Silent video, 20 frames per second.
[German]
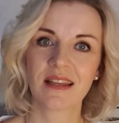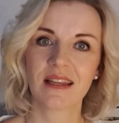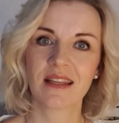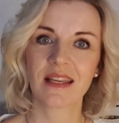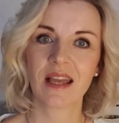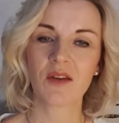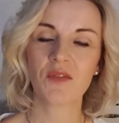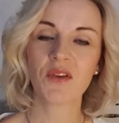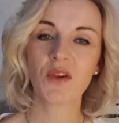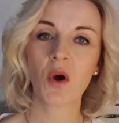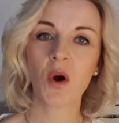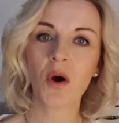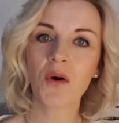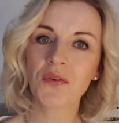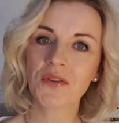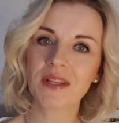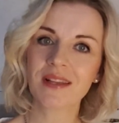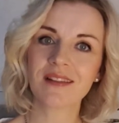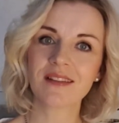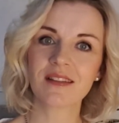ja, wie
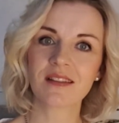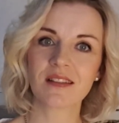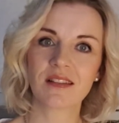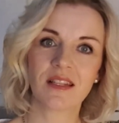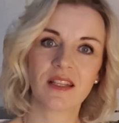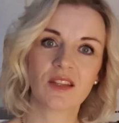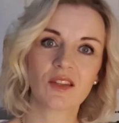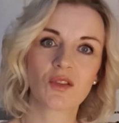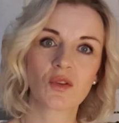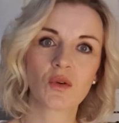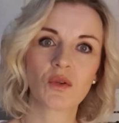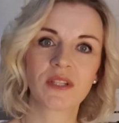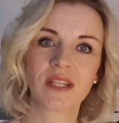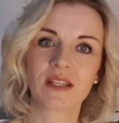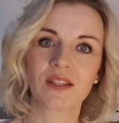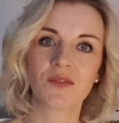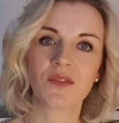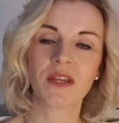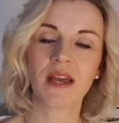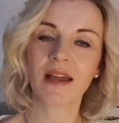oft ist es nicht so,
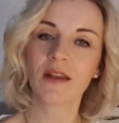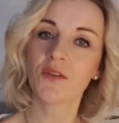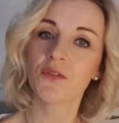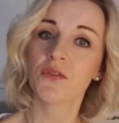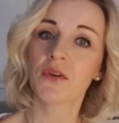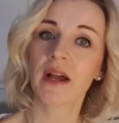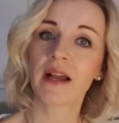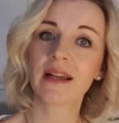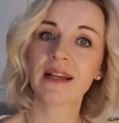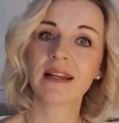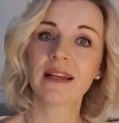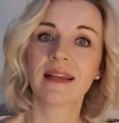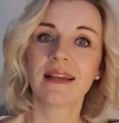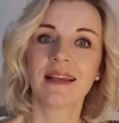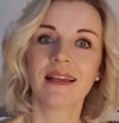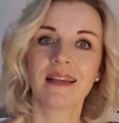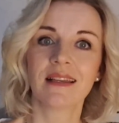dass wir anfangen,